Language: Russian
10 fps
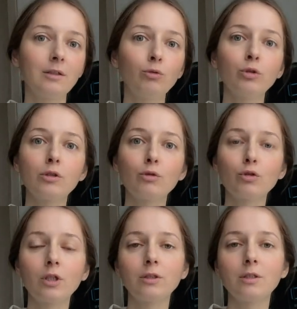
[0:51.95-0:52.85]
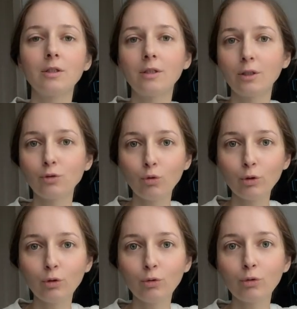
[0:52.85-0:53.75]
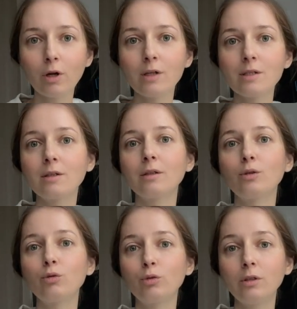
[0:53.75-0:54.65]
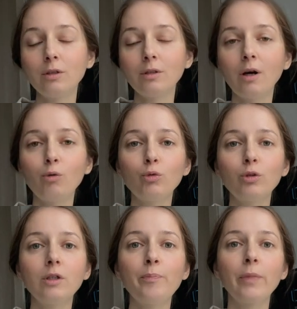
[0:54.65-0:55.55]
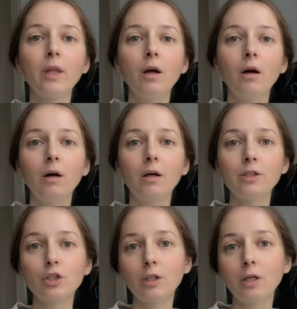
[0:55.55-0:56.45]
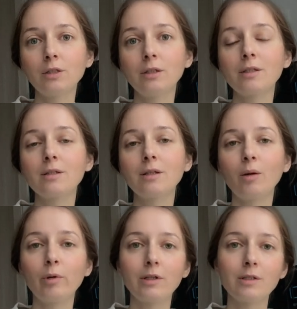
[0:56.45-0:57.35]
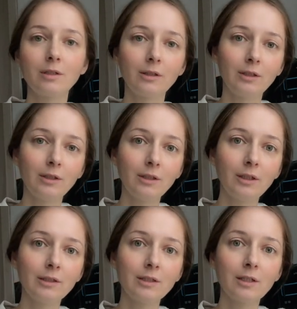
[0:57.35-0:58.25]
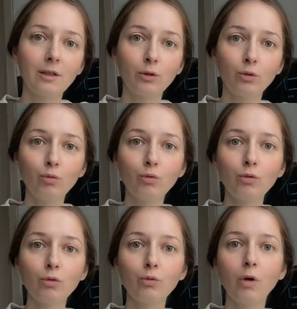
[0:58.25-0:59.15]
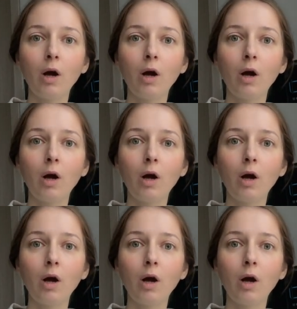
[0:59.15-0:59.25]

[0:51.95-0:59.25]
И он изучал диетологию, разные другие науки, а, читал разнообразные книги, литературу,